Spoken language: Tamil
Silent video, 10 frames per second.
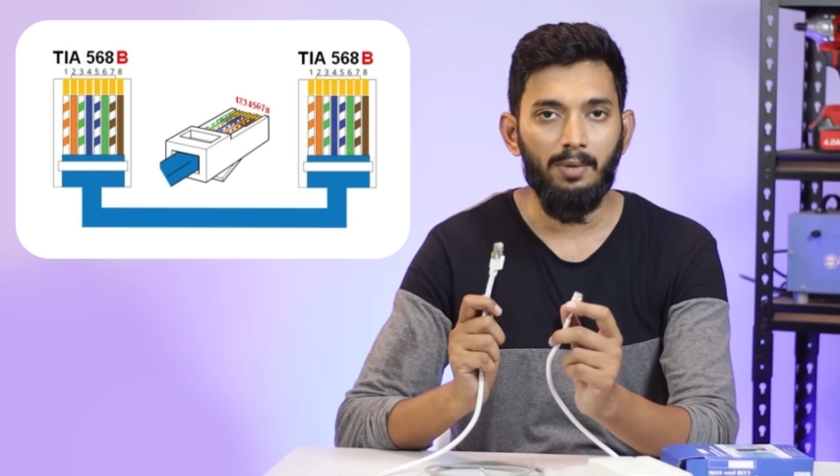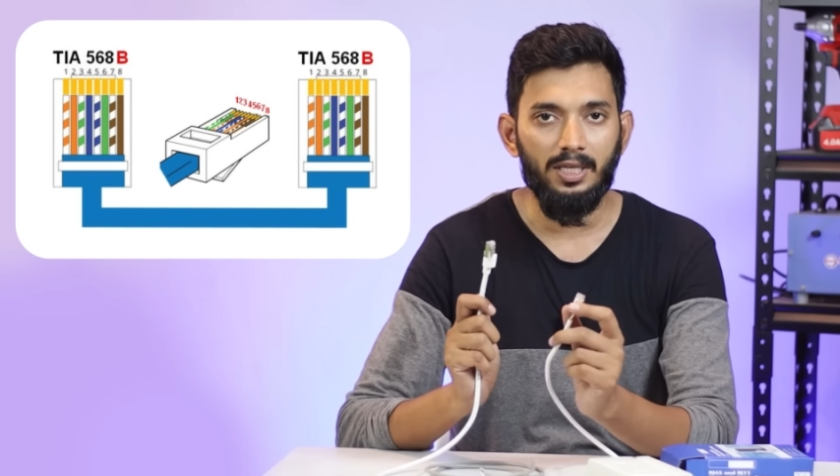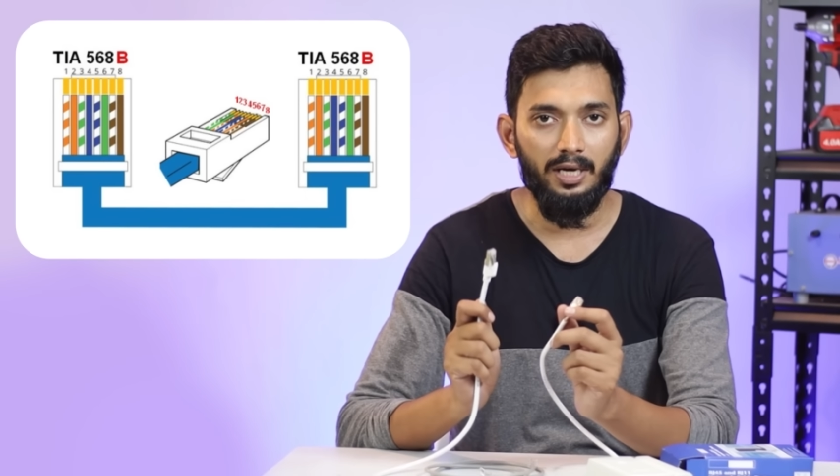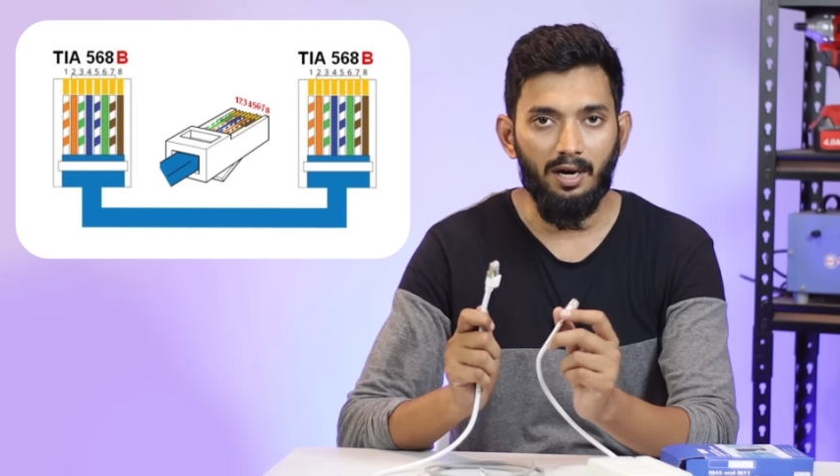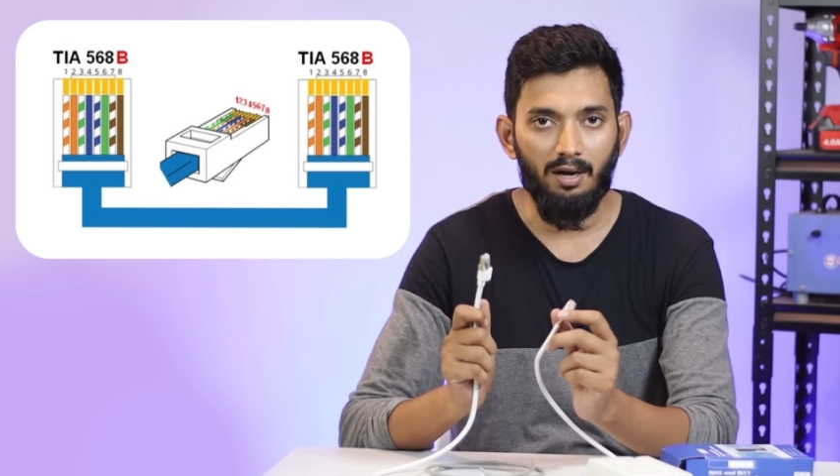
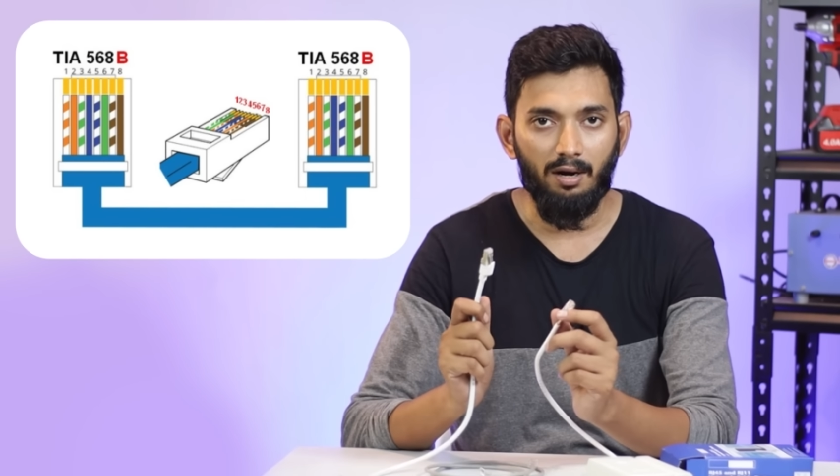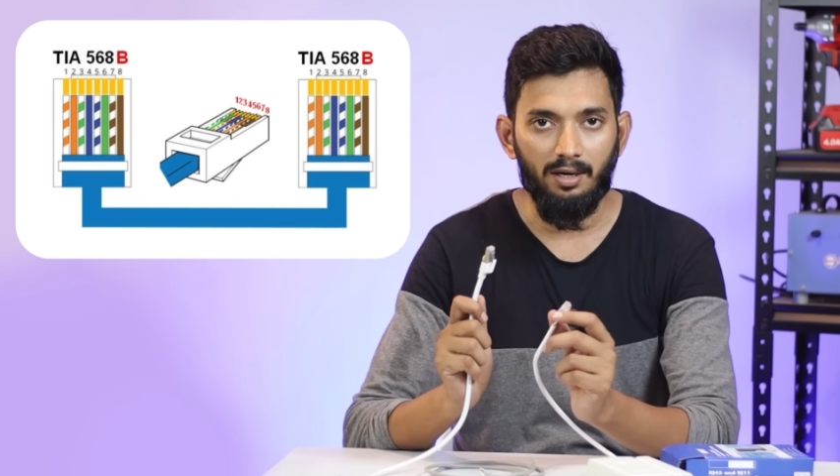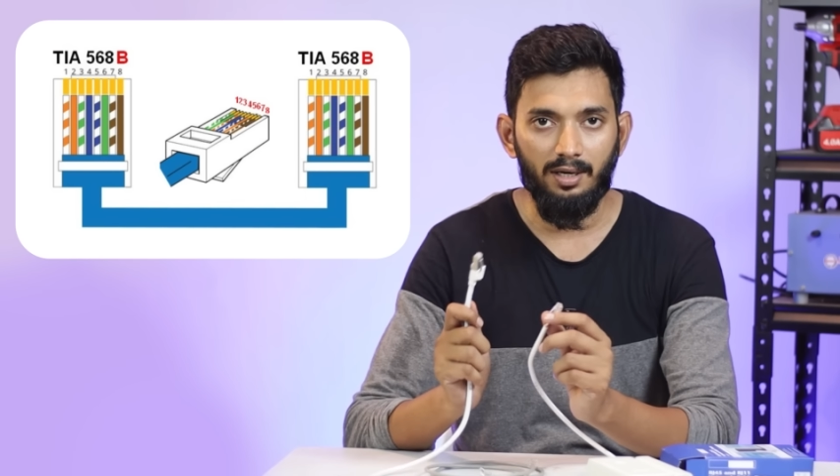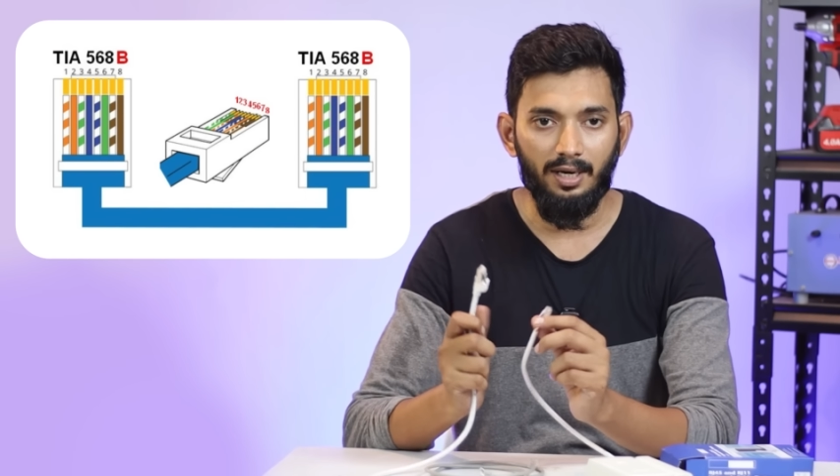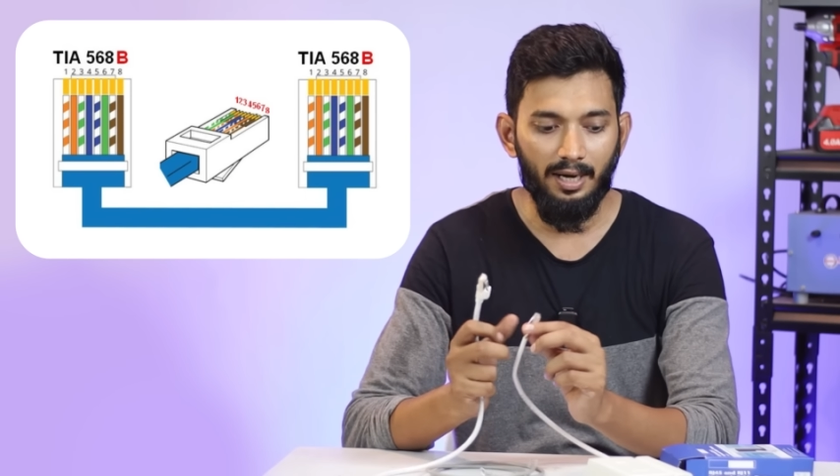மாதிரியான
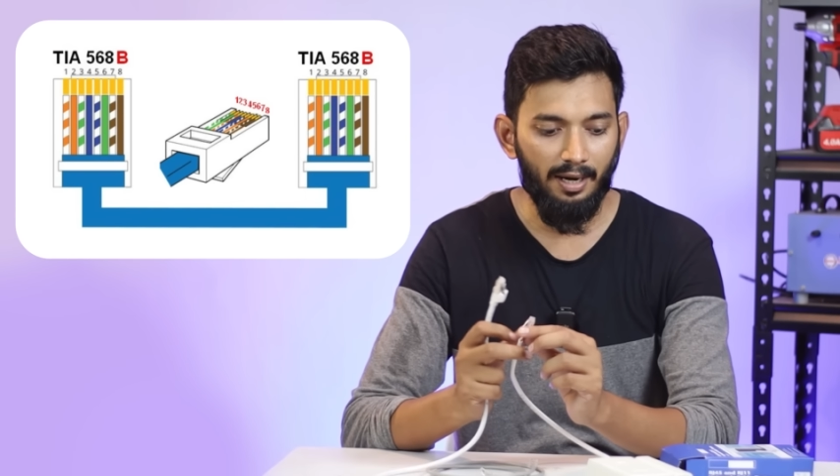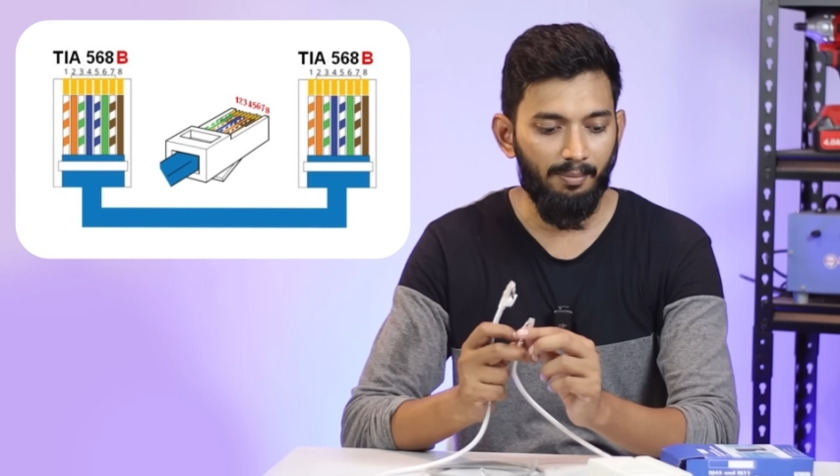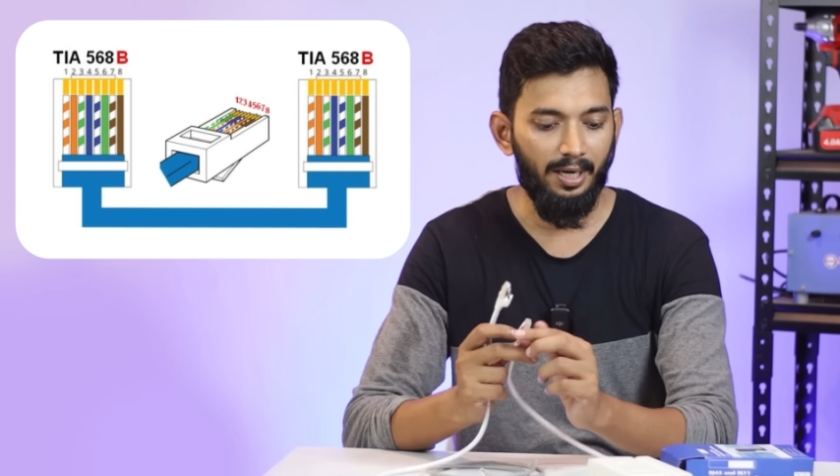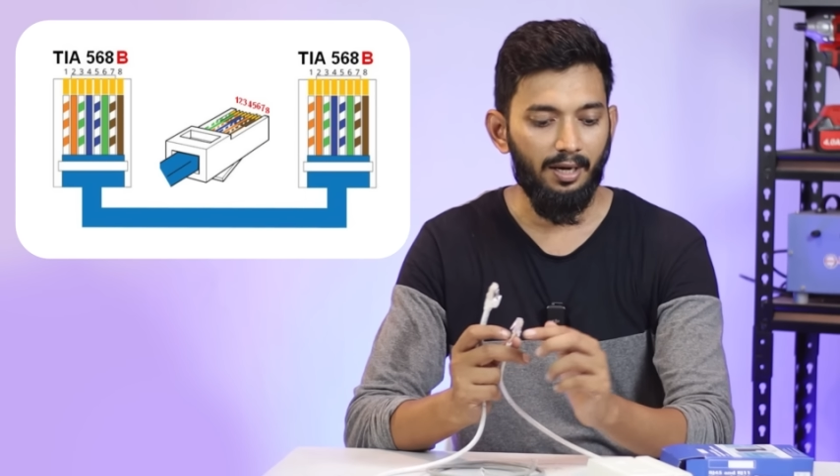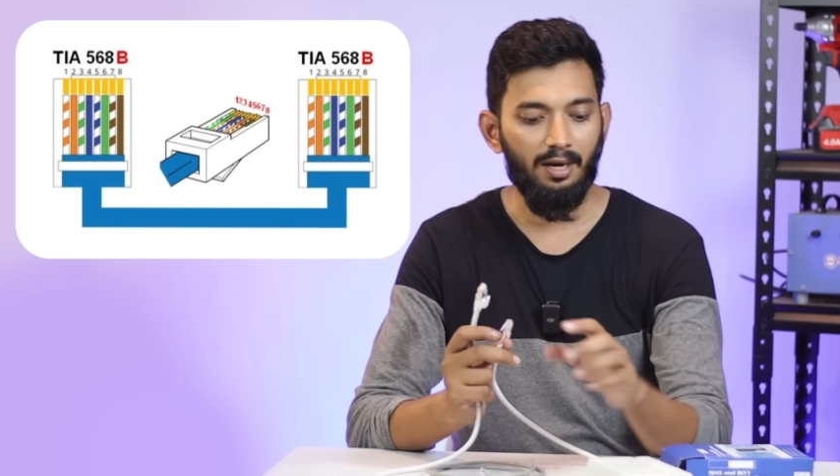ஆர்டர் இல்லை
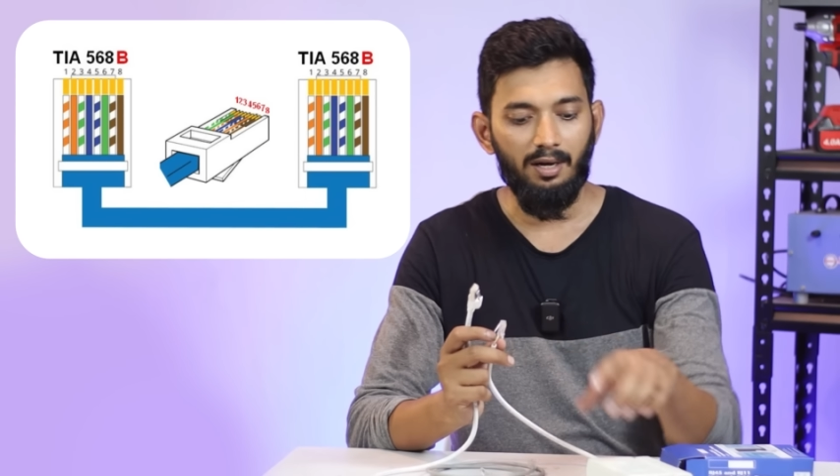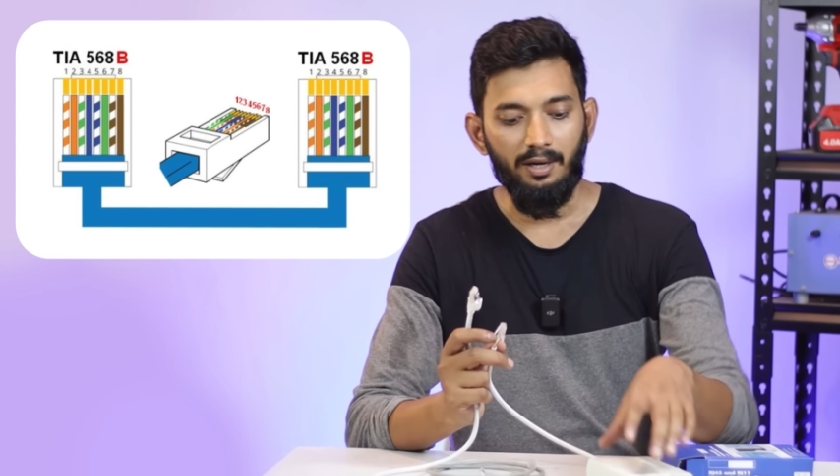அப்படின்னா